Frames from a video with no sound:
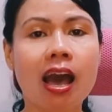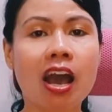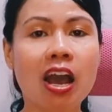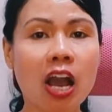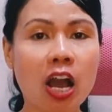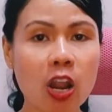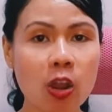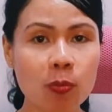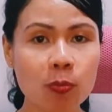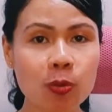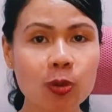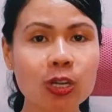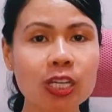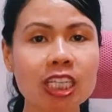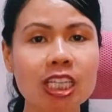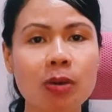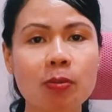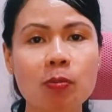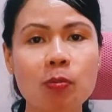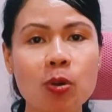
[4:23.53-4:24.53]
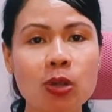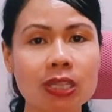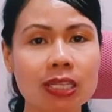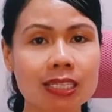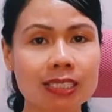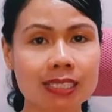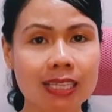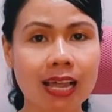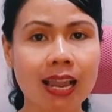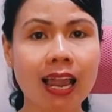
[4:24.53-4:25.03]
Kalaupun kita membuat
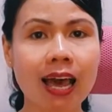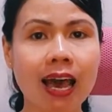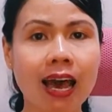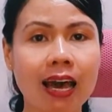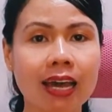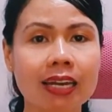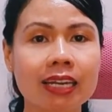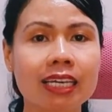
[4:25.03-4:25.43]
kesalahan,